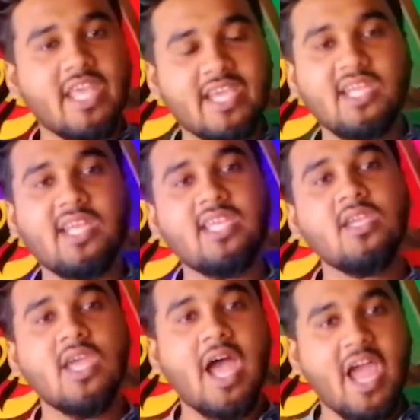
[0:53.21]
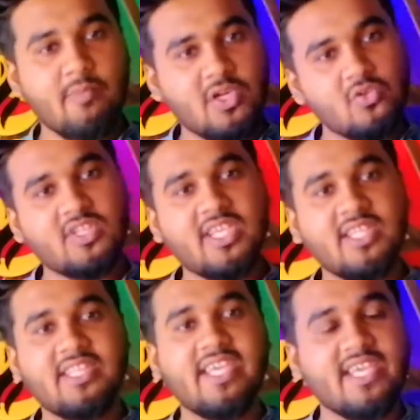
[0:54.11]
দেখেন নাই আই বাটন থেকে
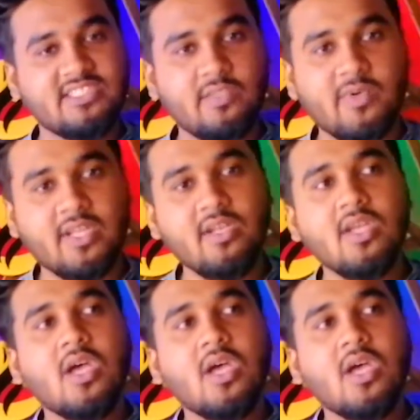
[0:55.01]
দেখে আসতে পারেন